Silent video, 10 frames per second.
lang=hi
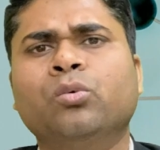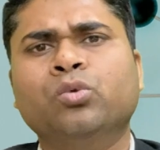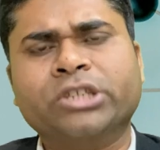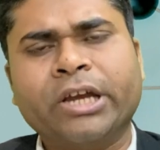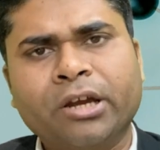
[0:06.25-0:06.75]

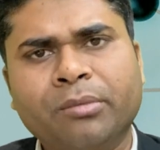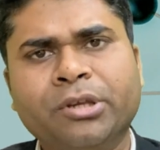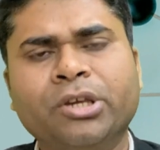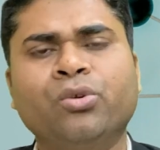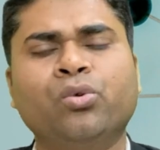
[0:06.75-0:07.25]
वो चाहे
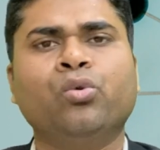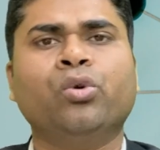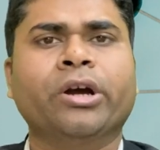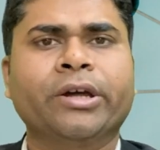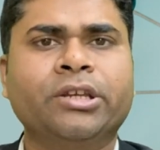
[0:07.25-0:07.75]
अमीर
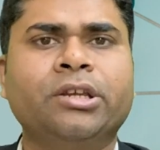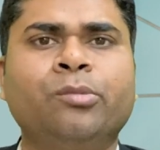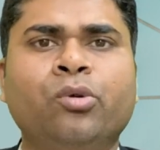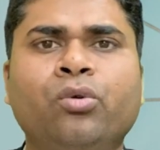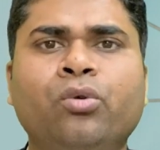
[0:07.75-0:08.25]
हो गरीब हो